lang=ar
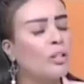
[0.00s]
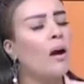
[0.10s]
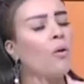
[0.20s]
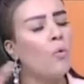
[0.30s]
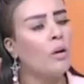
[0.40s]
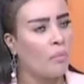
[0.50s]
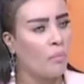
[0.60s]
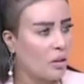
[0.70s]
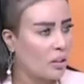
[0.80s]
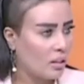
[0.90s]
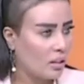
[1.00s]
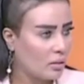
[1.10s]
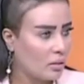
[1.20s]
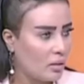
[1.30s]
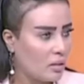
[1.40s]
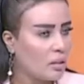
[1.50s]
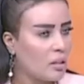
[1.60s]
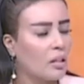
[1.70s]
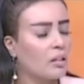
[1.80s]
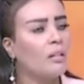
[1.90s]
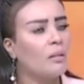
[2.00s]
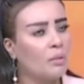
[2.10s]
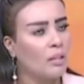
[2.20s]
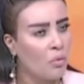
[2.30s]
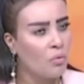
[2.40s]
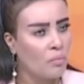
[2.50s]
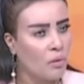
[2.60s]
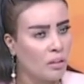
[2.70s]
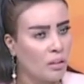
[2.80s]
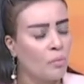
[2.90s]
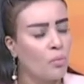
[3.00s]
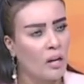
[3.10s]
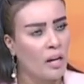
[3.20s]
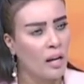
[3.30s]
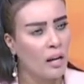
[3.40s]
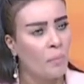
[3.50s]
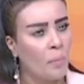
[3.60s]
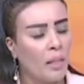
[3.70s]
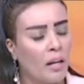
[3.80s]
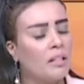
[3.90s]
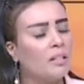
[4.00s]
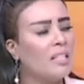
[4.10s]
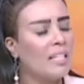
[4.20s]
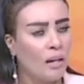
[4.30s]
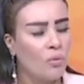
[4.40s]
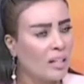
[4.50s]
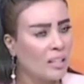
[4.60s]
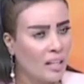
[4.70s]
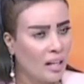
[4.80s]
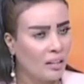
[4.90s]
بتهول المواضيع ست السرطان دايما بتهول المواضيع فبقول لها الدنيا حلوه جدا